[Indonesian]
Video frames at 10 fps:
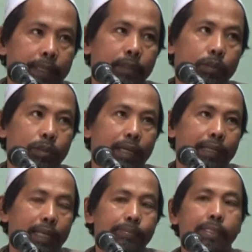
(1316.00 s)
Begitu juga
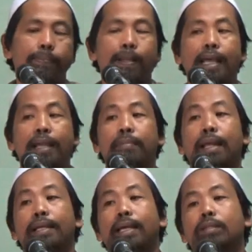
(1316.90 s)
dalam sepekan,
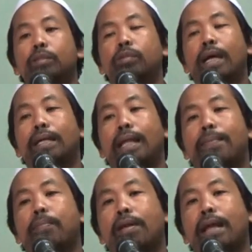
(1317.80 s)
malaikat itu juga ada
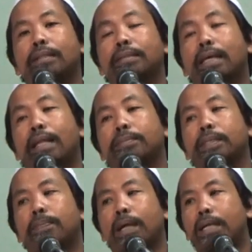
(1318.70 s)
laporan dalam
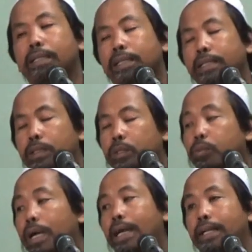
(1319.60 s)
sepekan
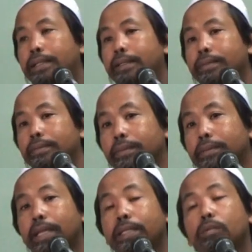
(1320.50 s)
dua kali,
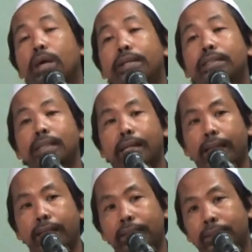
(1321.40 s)
yaitu hari
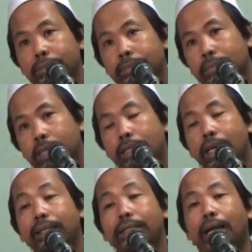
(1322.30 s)
Senin dan
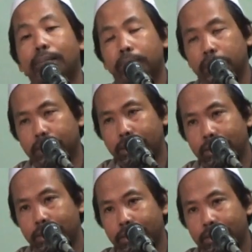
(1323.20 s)
hari
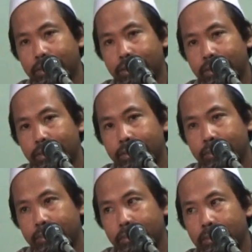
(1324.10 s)
Kamis.
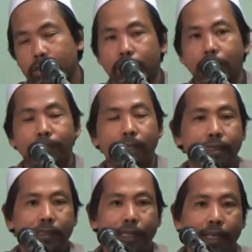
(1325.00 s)
Setiap
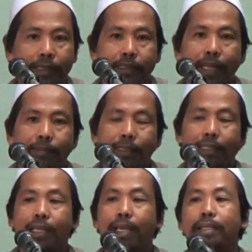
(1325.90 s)
hari Senin selama
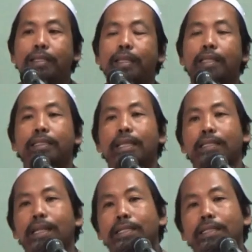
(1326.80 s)
tiga hari nanti
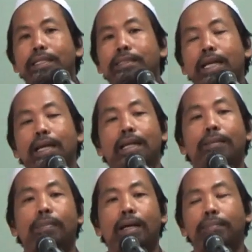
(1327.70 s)
yang telah dikerjakan
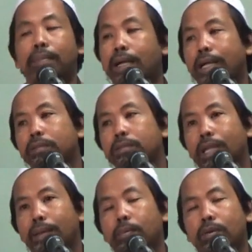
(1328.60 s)
apa, maka itu
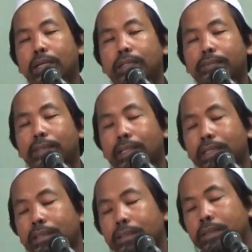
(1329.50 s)
dilaporkan
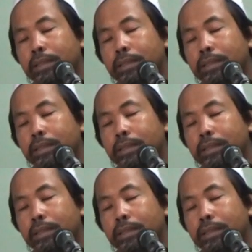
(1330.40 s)
kepada